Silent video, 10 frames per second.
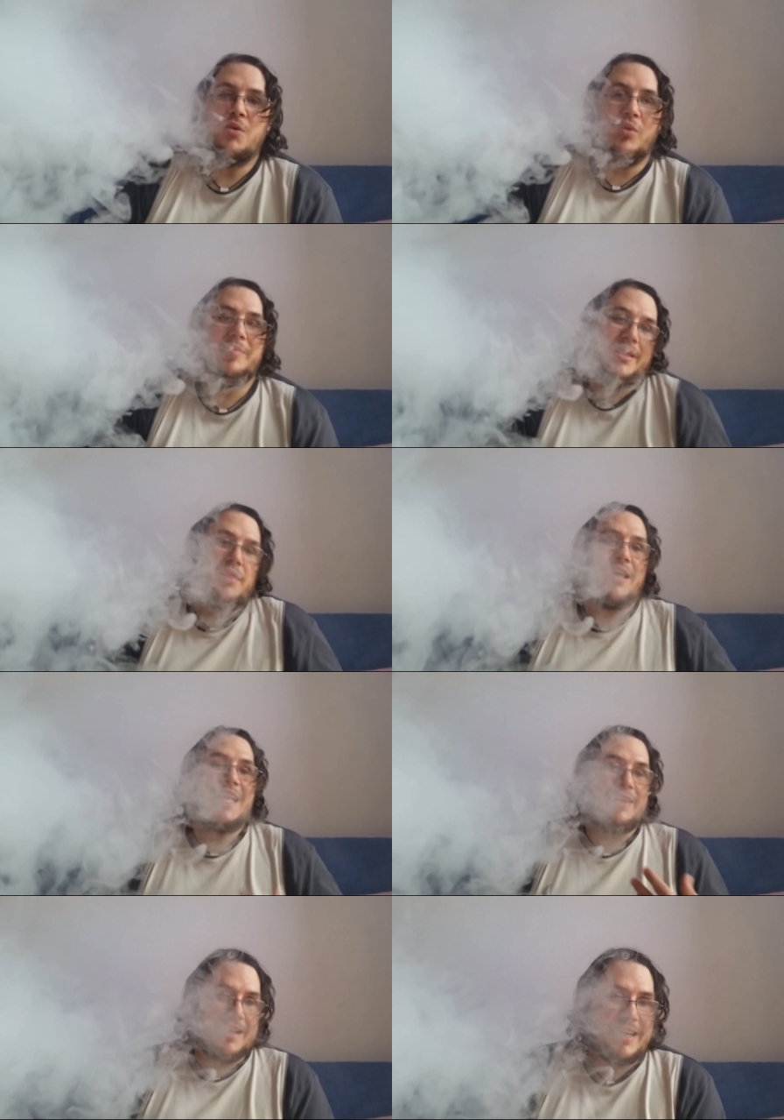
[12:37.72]
lo cual me dice
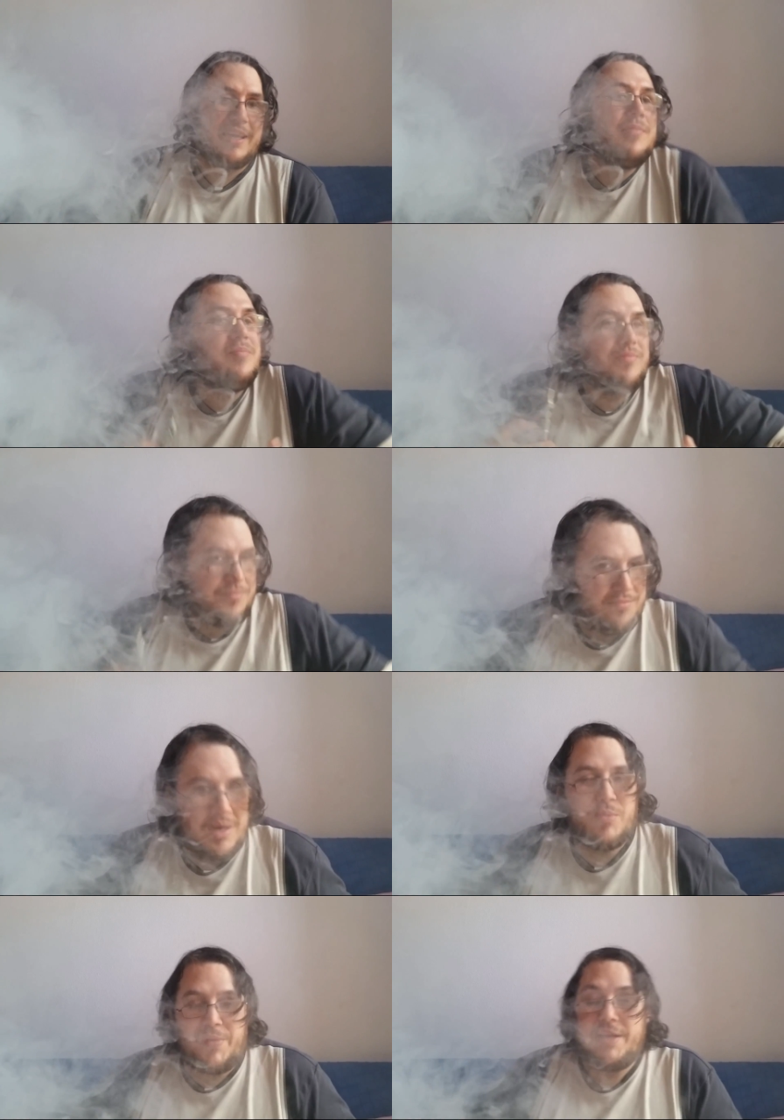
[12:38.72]
que el drenaje
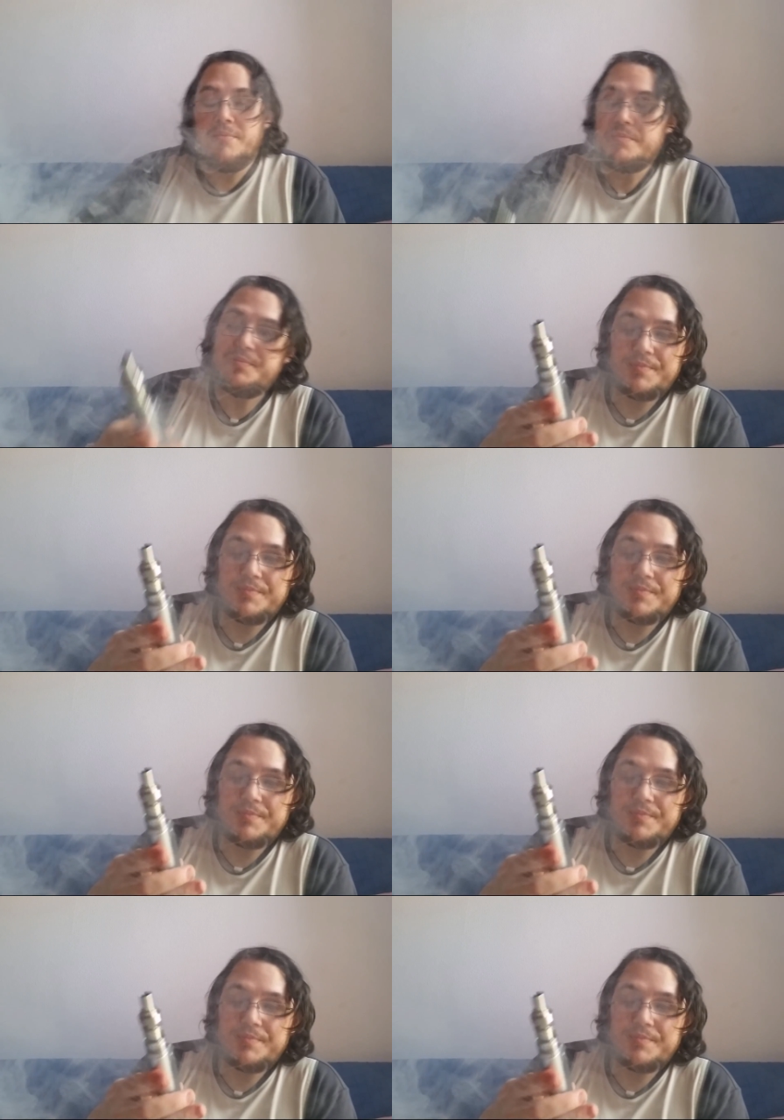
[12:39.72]
va muy bien.